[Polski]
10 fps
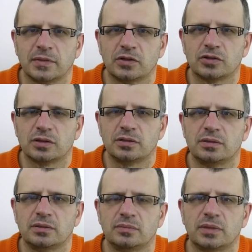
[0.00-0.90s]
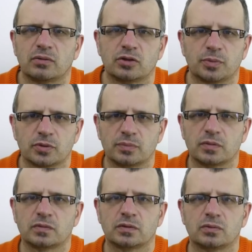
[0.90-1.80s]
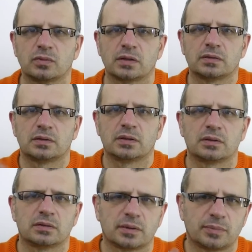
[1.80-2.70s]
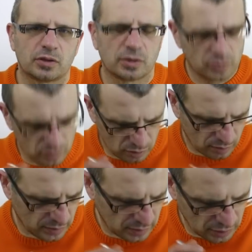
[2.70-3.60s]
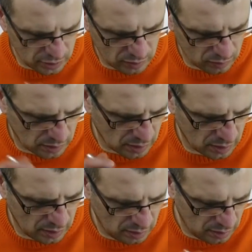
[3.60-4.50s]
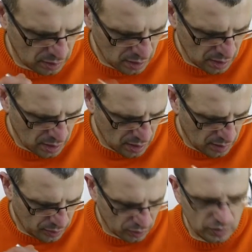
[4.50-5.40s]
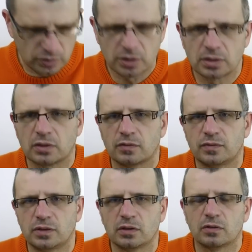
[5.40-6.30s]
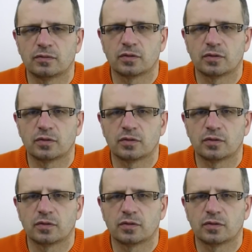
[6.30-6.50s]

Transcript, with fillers: Jeżeli miałeś podobną sytuację, zapraszam Cię do komentarza tutaj poniżej tego wideo,